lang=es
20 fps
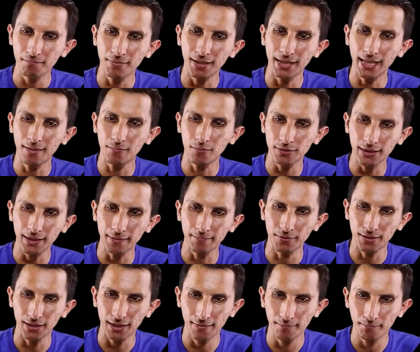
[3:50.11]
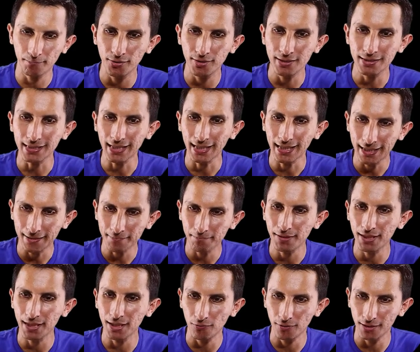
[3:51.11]
Miramos que, por ejemplo, instalar
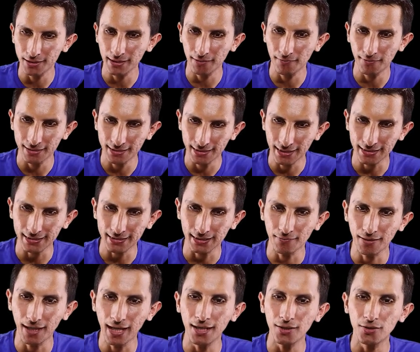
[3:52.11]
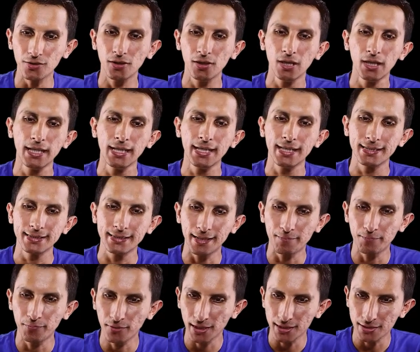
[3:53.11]
vía USB esté activado,
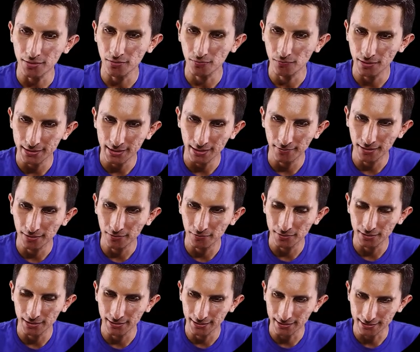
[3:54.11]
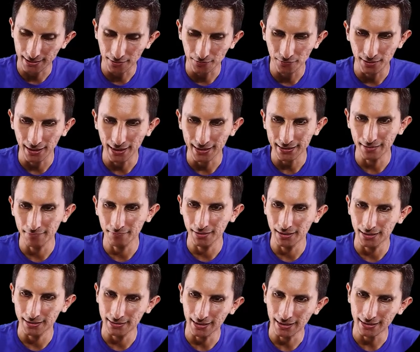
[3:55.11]
depuración USB ajustes de seguridad
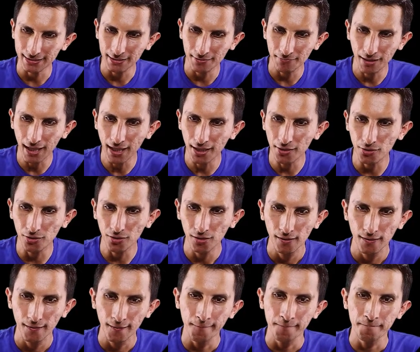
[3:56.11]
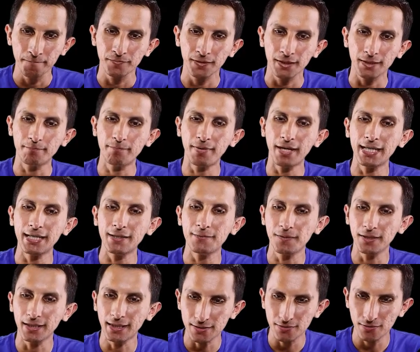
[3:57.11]
también esté activado,
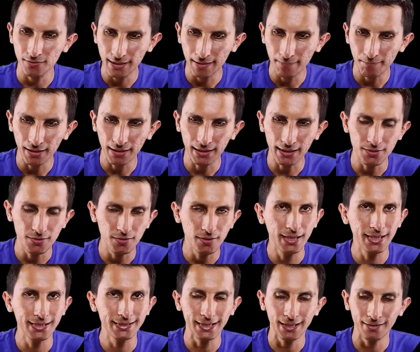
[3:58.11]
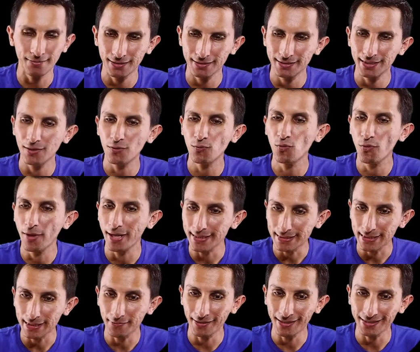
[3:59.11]
verificación de aplicaciones a través de
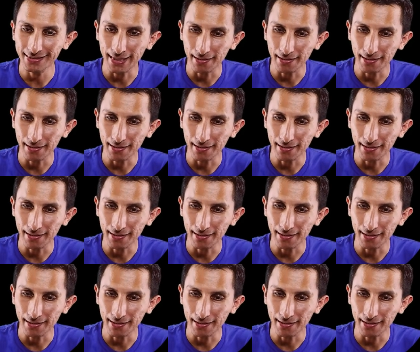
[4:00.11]
USB